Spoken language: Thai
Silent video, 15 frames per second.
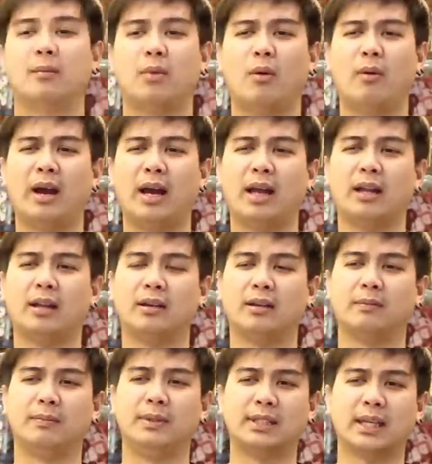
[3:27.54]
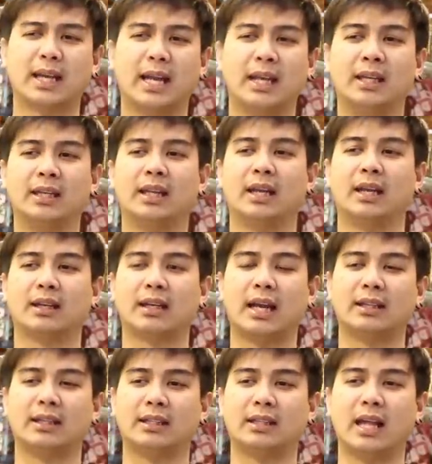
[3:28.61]
เพราะว่าPCXคันหนึ่งเนี่ย
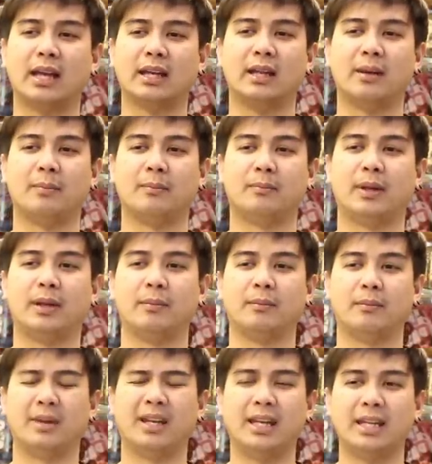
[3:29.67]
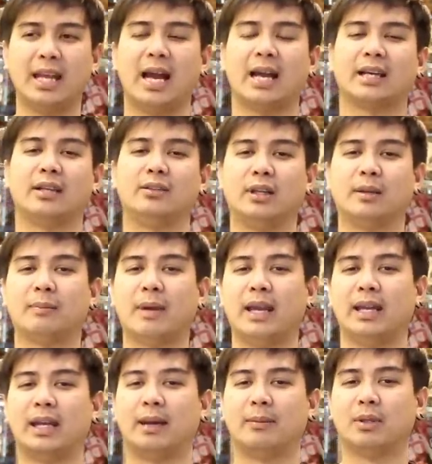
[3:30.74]
การติดตั้งเนี่ยมันไม่ได้ยากเป็นเดือนไป
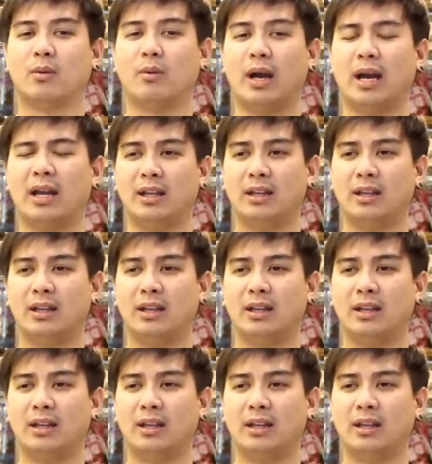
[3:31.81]
นะครับแต่ว่า